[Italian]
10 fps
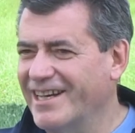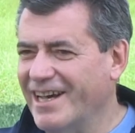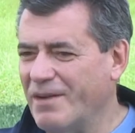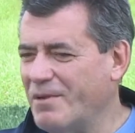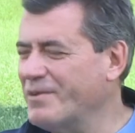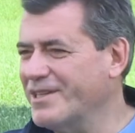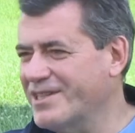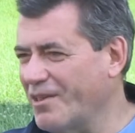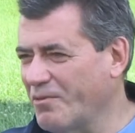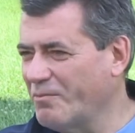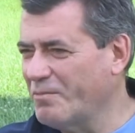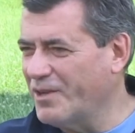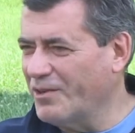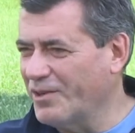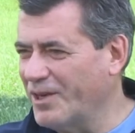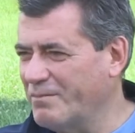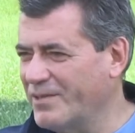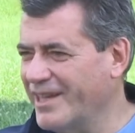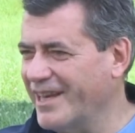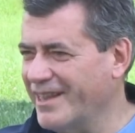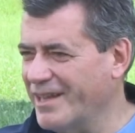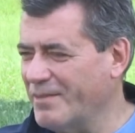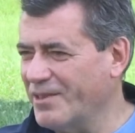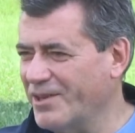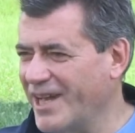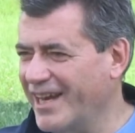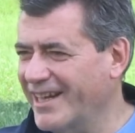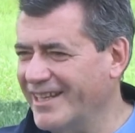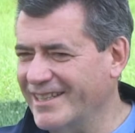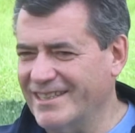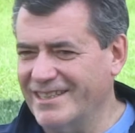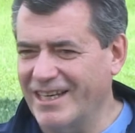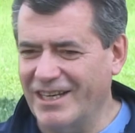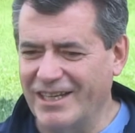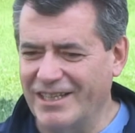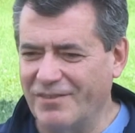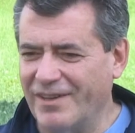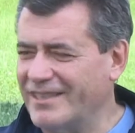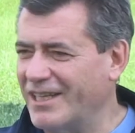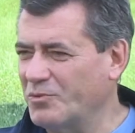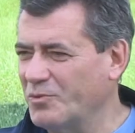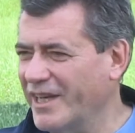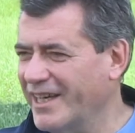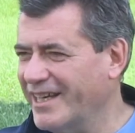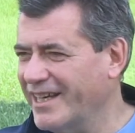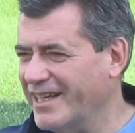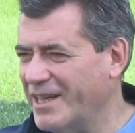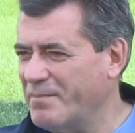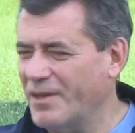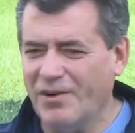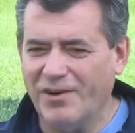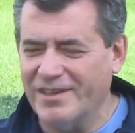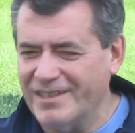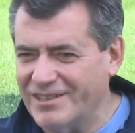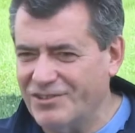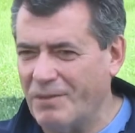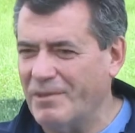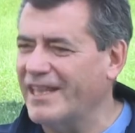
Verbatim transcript: abbiamo iniziato un piccolo club di karate amatoriale nel 92 che però diciamo,